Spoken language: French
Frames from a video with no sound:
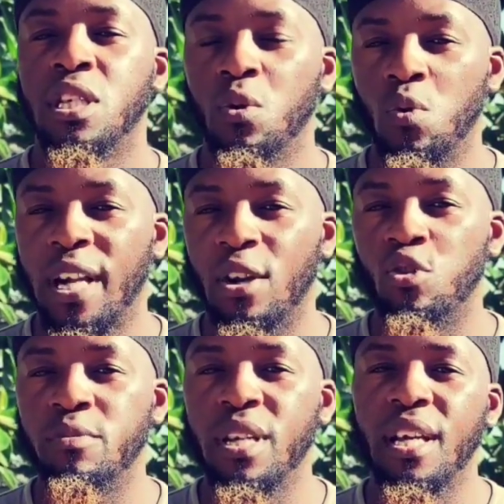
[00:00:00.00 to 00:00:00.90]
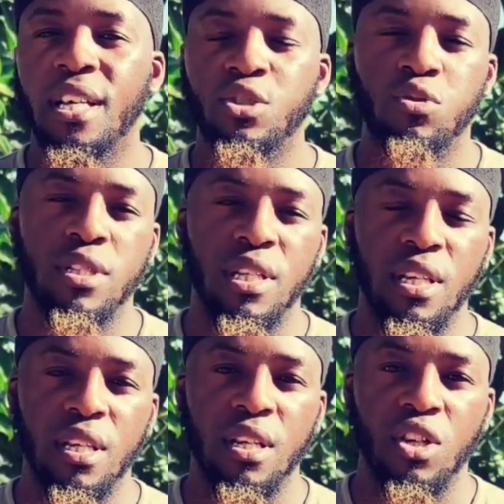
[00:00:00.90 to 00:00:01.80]
qui ont calomnié,
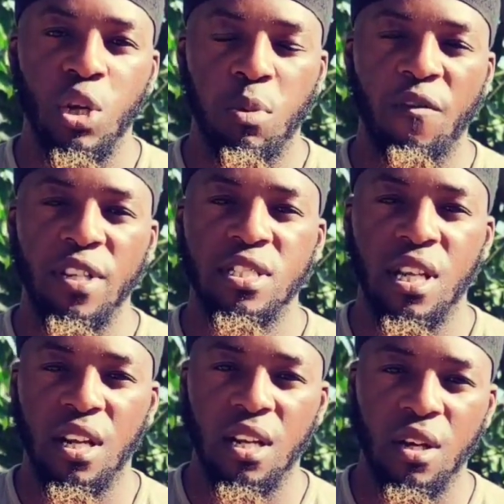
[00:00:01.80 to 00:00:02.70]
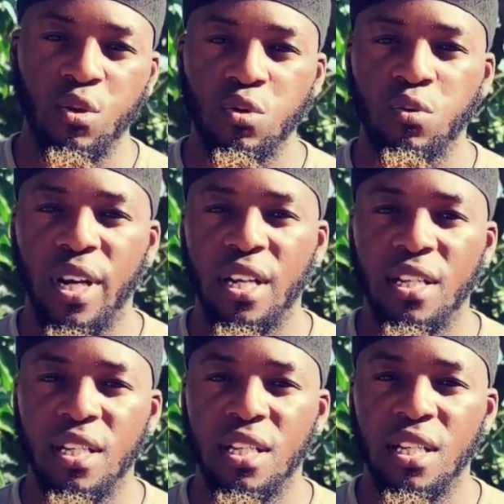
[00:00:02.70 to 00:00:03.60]
insulté le prophète sallallahu
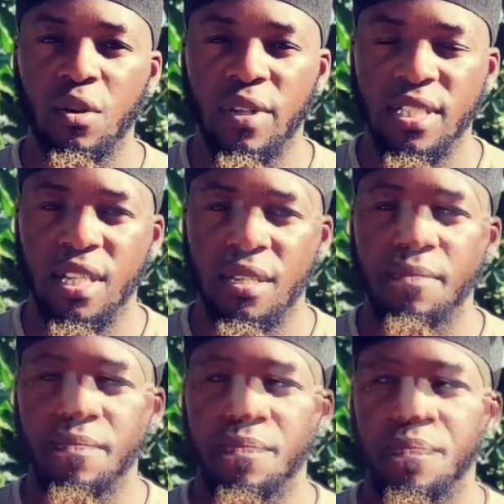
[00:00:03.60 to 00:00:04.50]
alayhi wa sallam.